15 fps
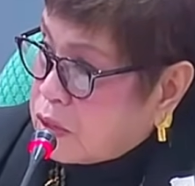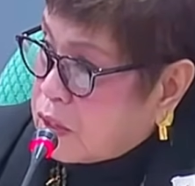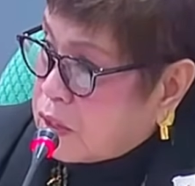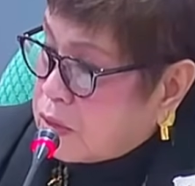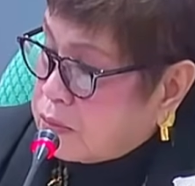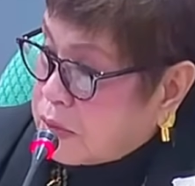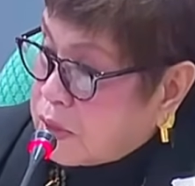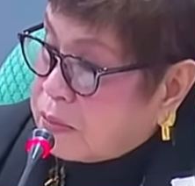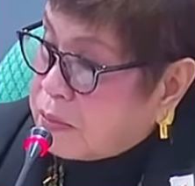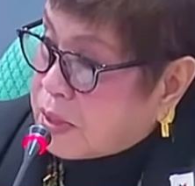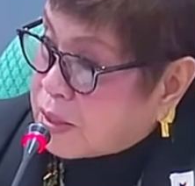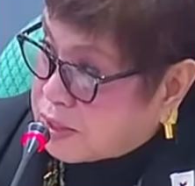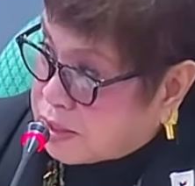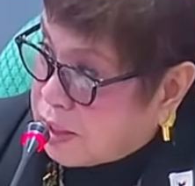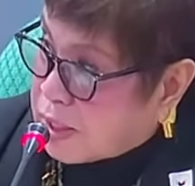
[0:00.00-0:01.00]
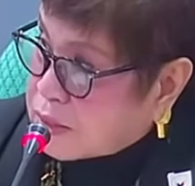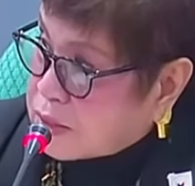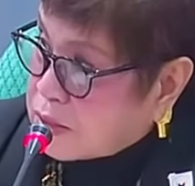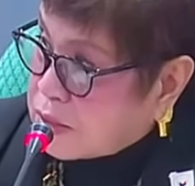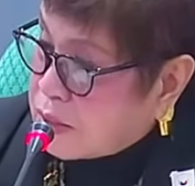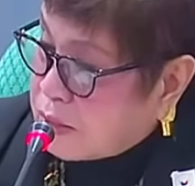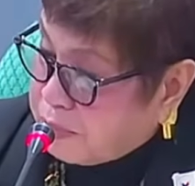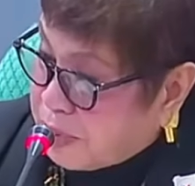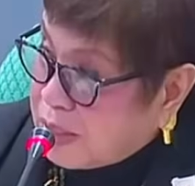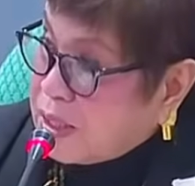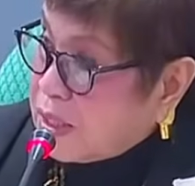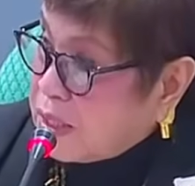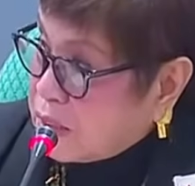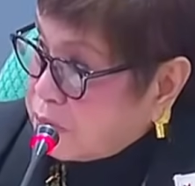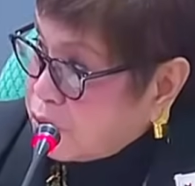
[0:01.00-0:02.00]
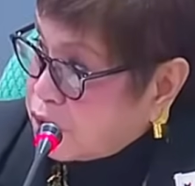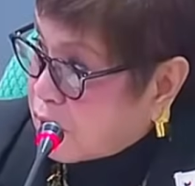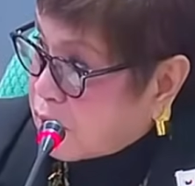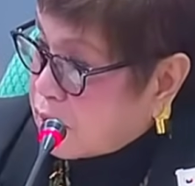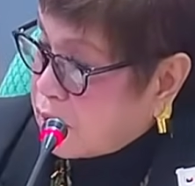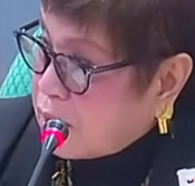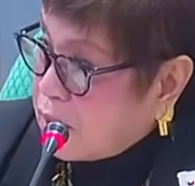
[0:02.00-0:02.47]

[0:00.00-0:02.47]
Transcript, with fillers: ng na mag-sex, pinilit mo siya,